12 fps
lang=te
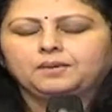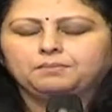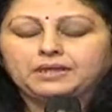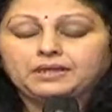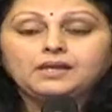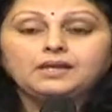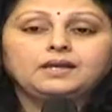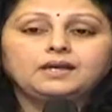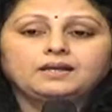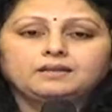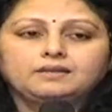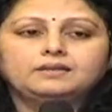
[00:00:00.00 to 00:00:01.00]
మరీ కా
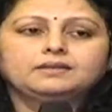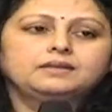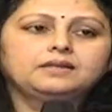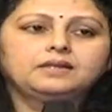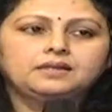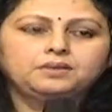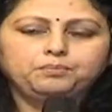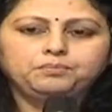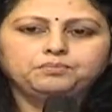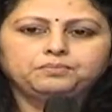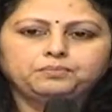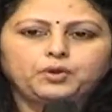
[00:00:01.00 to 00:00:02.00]
ఏదైనా
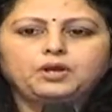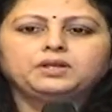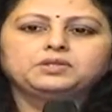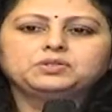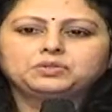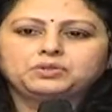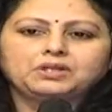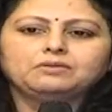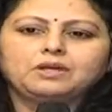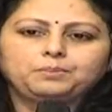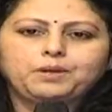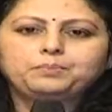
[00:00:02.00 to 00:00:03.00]
ఇంపార్టెంట్ షూటింగ్
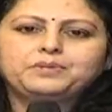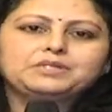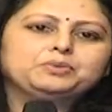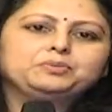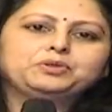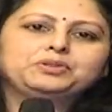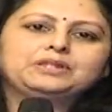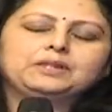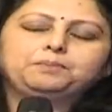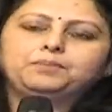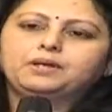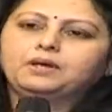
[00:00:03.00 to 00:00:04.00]
వాళ్ళు పంపించకపోతే
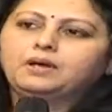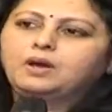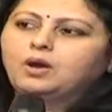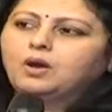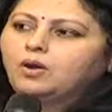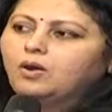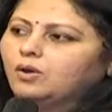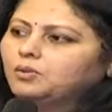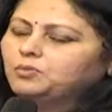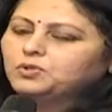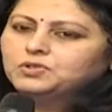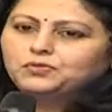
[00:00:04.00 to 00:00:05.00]
తప్ప
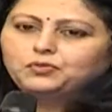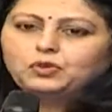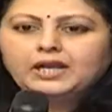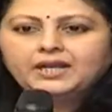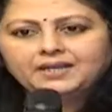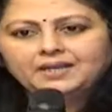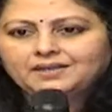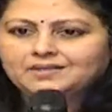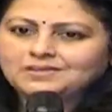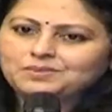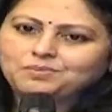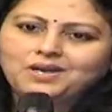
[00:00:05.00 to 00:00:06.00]
ఆల్మోస్ట్ ఫుల్
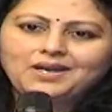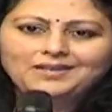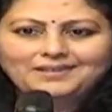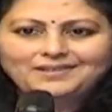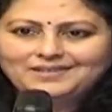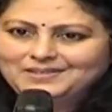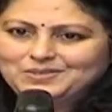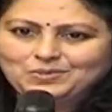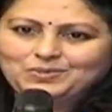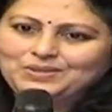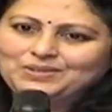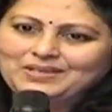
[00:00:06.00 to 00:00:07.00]
అటెండెన్స్ మా అటెండెన్స్
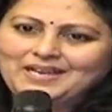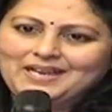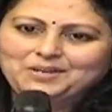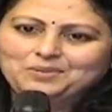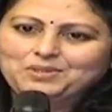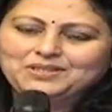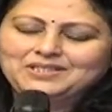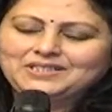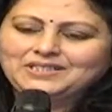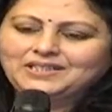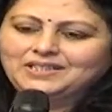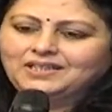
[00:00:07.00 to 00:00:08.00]
ఉంటుంది ఆయన
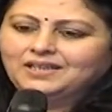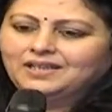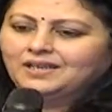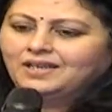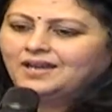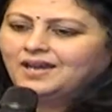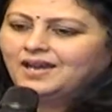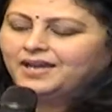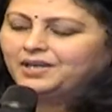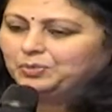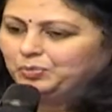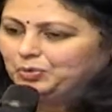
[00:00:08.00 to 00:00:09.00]
బర్త్డేకి
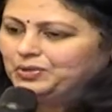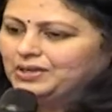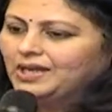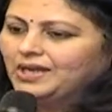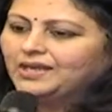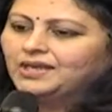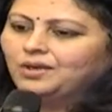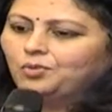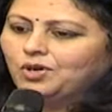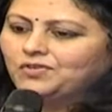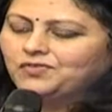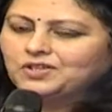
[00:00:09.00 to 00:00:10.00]
ఆయన ఎప్పుడు ఇలాగే
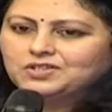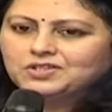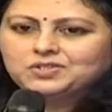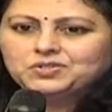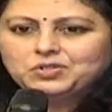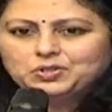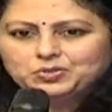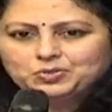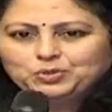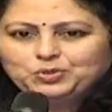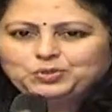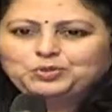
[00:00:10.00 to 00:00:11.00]
అవార్డ్ ఫంక్షన్స్
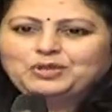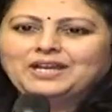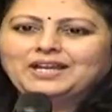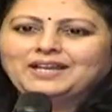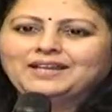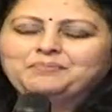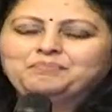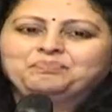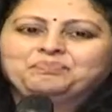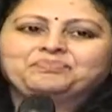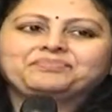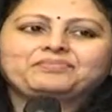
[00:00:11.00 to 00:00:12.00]
చేసుకుంటూ ఉండాలి
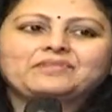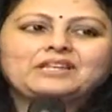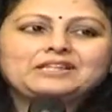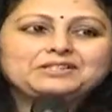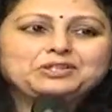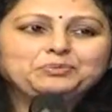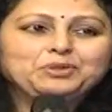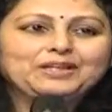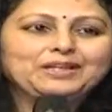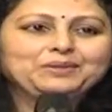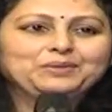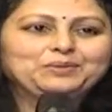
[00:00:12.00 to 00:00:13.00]
జమున
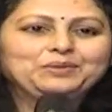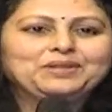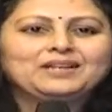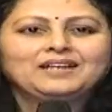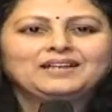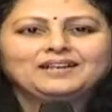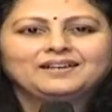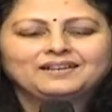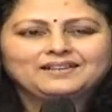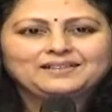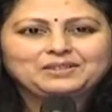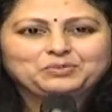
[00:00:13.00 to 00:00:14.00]
గారు
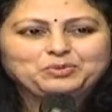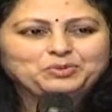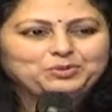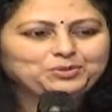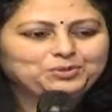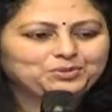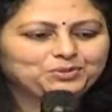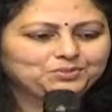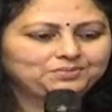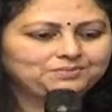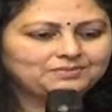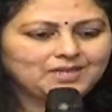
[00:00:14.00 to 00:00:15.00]
ఇంతకుముందు
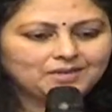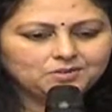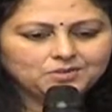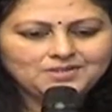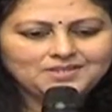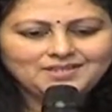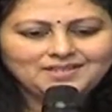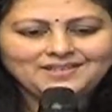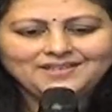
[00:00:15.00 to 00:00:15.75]
నా గురించి